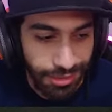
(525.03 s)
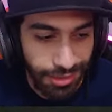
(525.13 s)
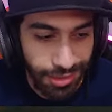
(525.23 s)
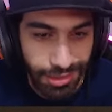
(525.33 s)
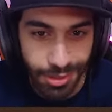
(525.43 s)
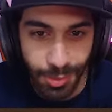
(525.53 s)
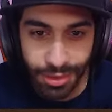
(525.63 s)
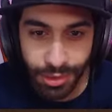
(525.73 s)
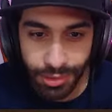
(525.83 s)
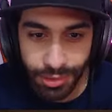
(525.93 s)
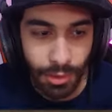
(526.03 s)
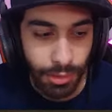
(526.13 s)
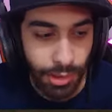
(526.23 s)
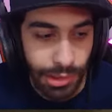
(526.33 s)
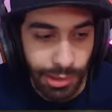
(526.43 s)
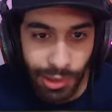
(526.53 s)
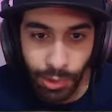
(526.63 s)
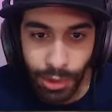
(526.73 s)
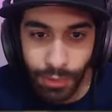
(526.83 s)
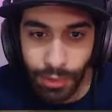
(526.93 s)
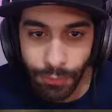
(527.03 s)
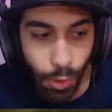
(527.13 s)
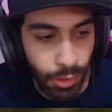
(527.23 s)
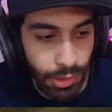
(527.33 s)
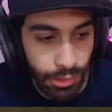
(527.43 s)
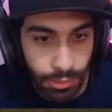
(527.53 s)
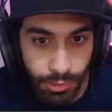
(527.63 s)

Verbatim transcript: يا نهار اسود ده السلطه لو عارف هينفخنا